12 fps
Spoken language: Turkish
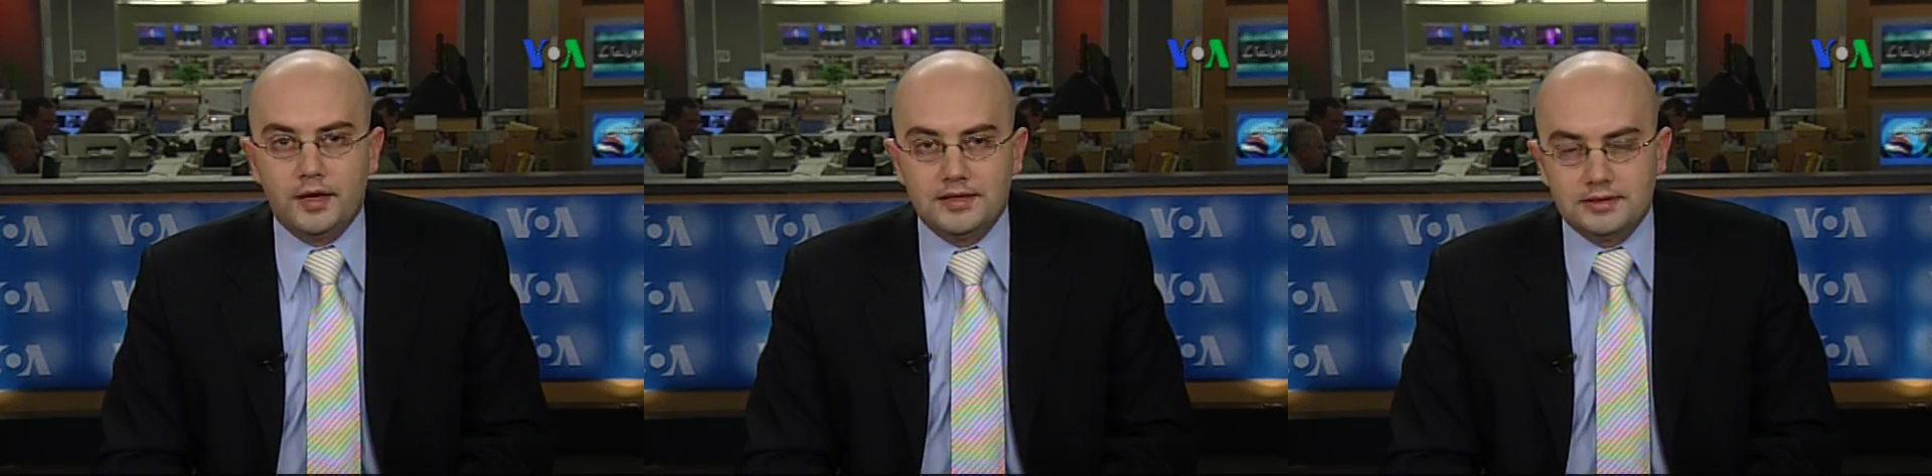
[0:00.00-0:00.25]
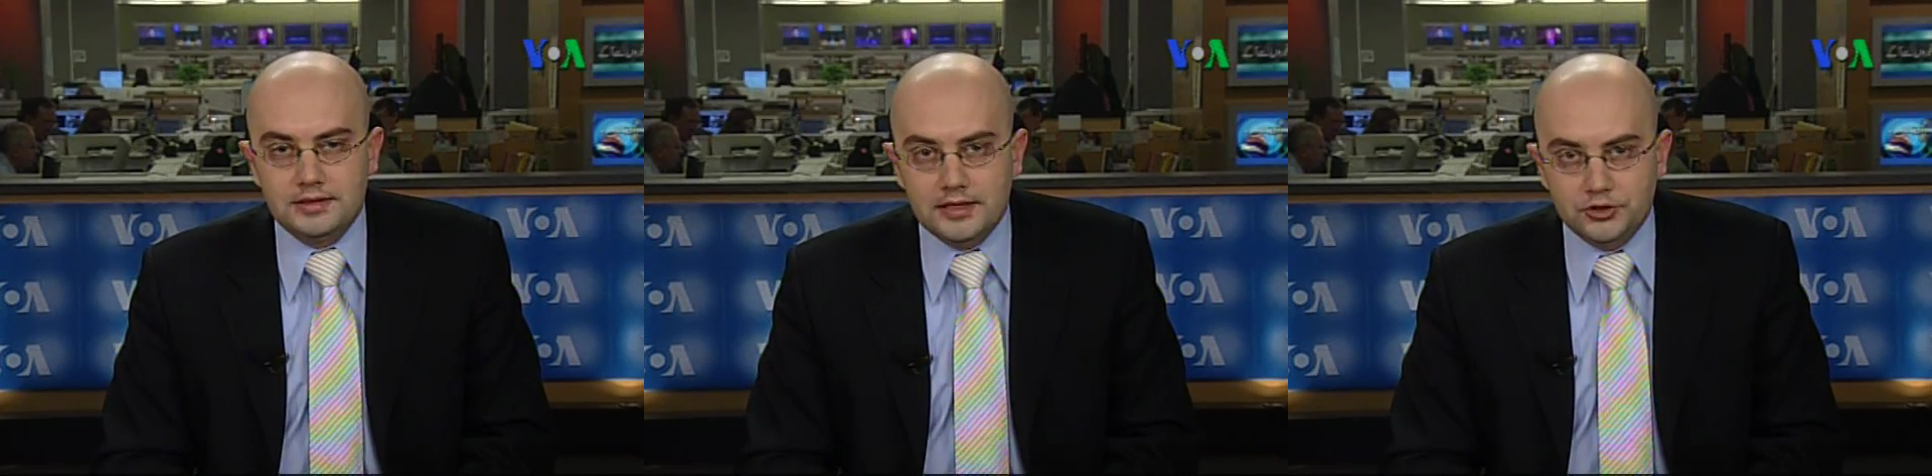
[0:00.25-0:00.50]

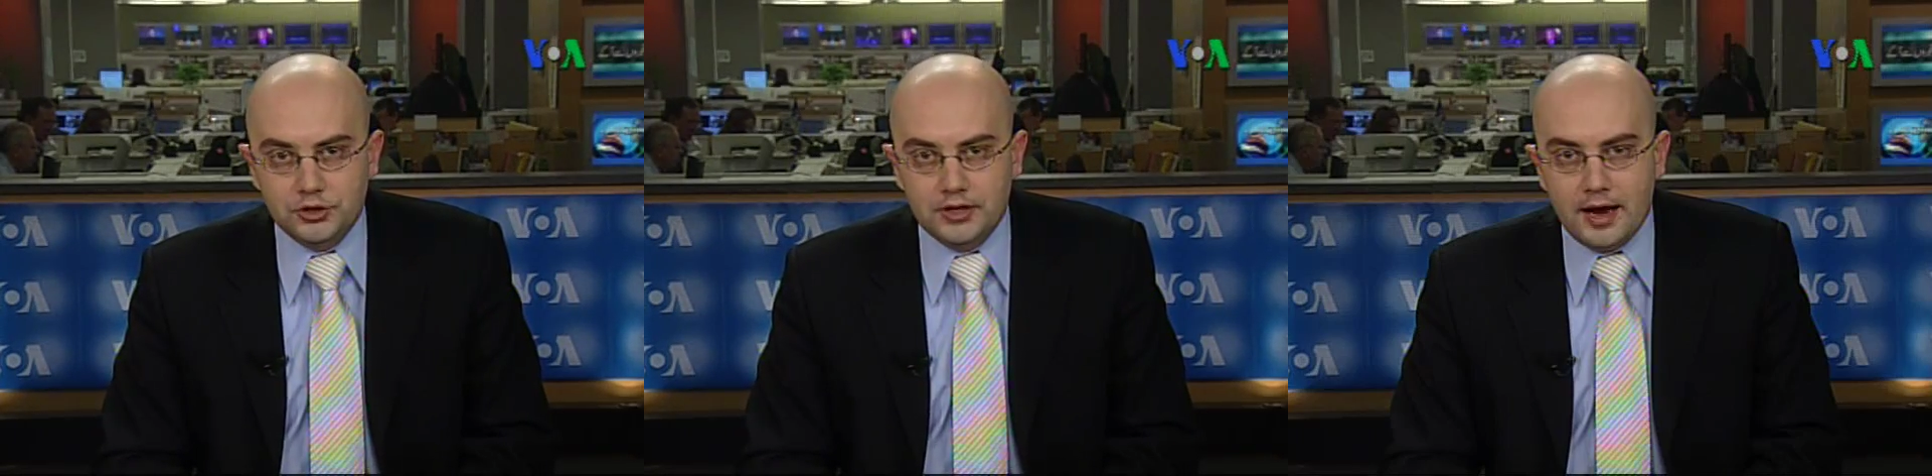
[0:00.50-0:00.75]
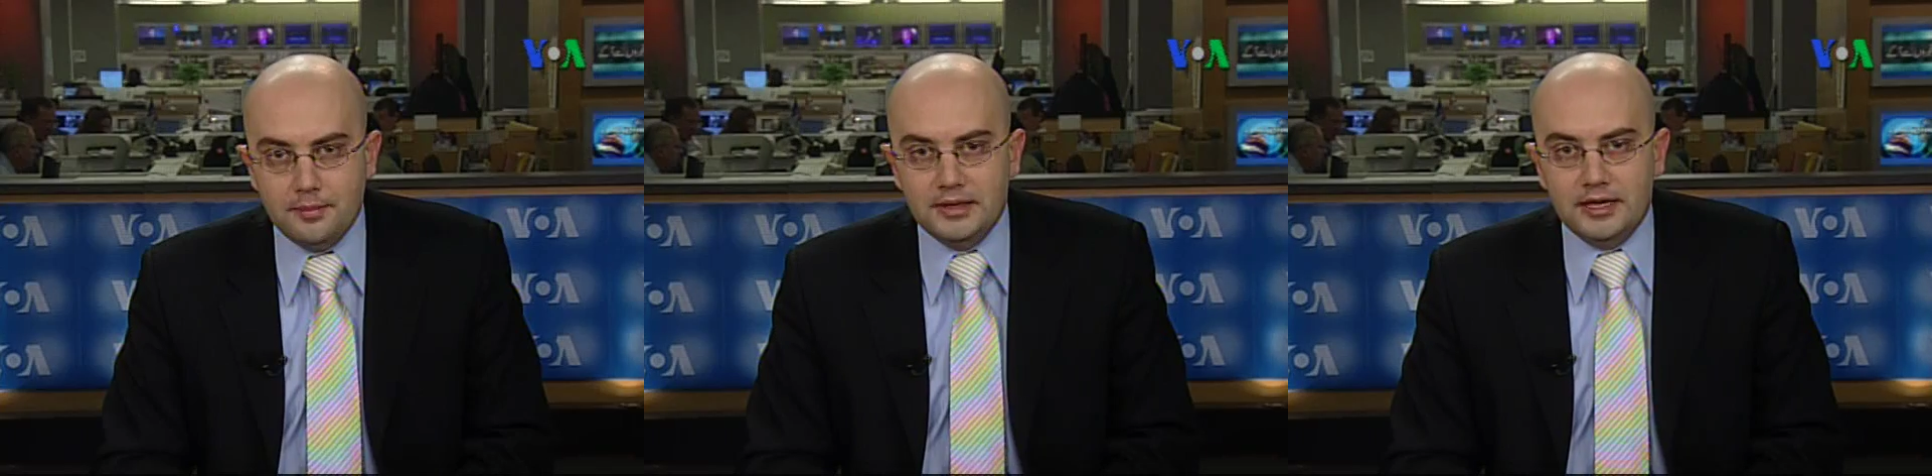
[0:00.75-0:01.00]
eski
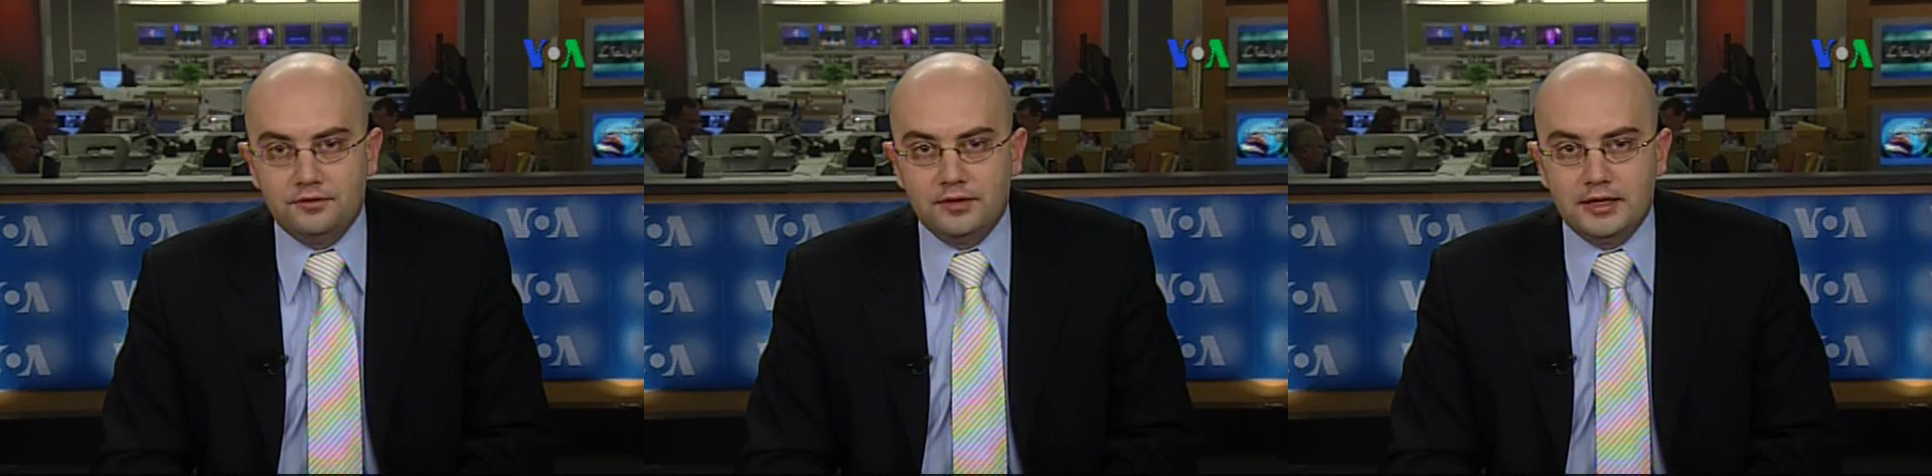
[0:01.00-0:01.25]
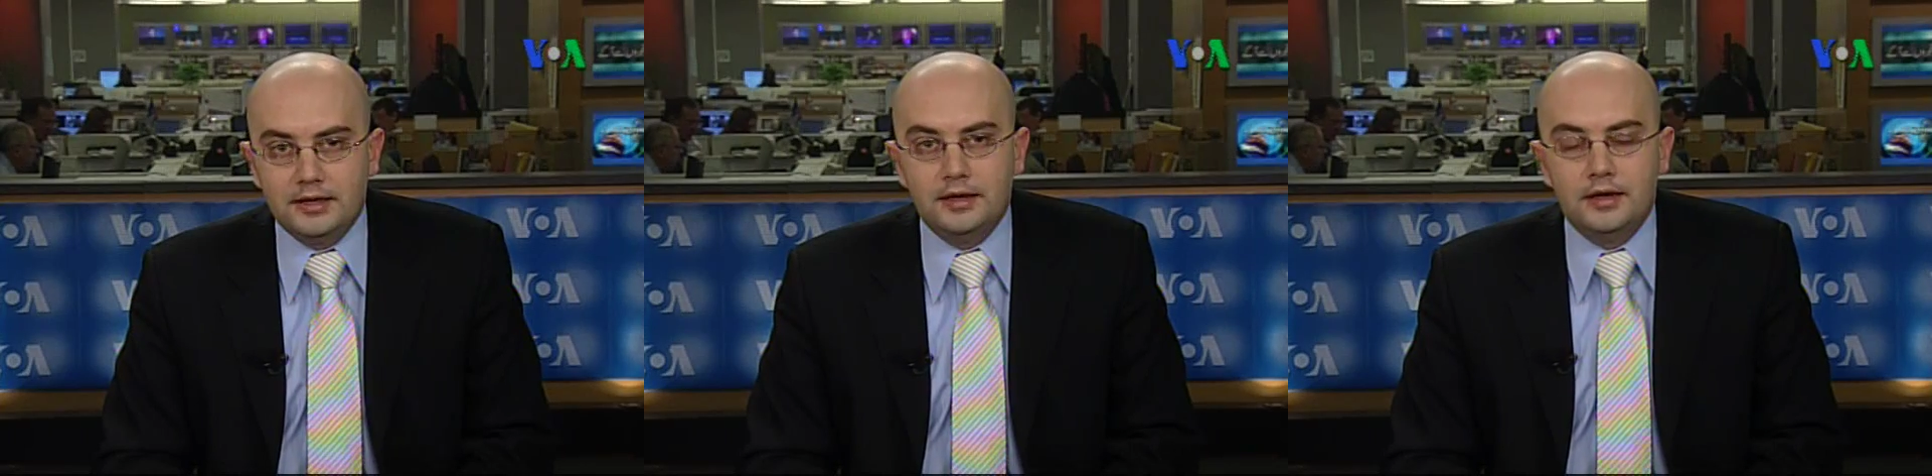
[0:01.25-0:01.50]
Yeşiller
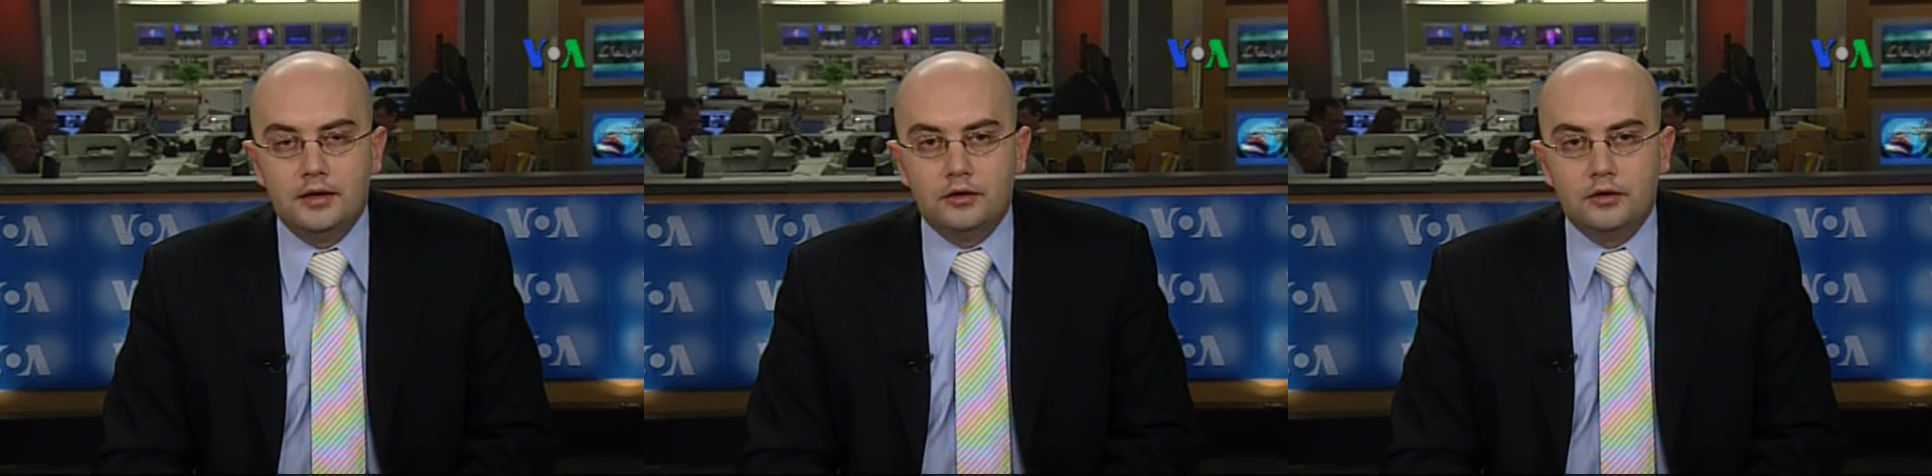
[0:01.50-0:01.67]
Milletvekili